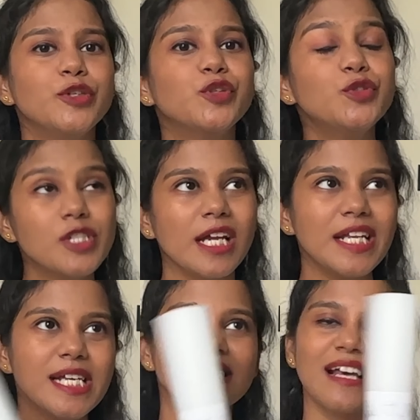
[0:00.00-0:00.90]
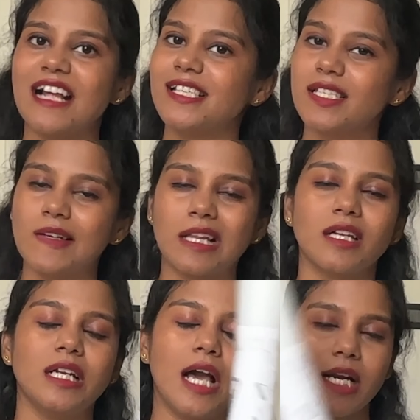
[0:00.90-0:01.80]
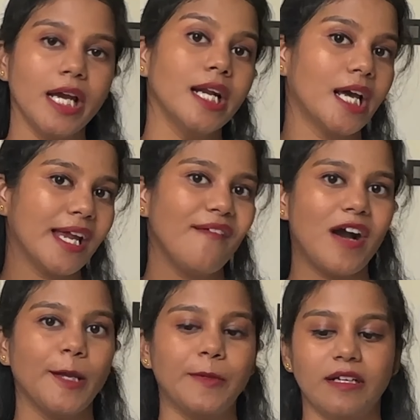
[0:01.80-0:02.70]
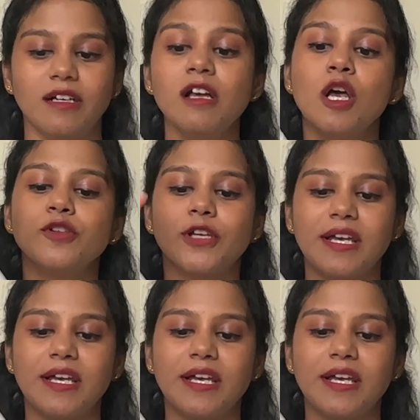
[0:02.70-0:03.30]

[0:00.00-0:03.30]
யூஸ்வலி ஸ்கிராச்சஸ் வரதுக்கு நிறைய நிறைய வாய்ப்பு இருக்கு ஸோ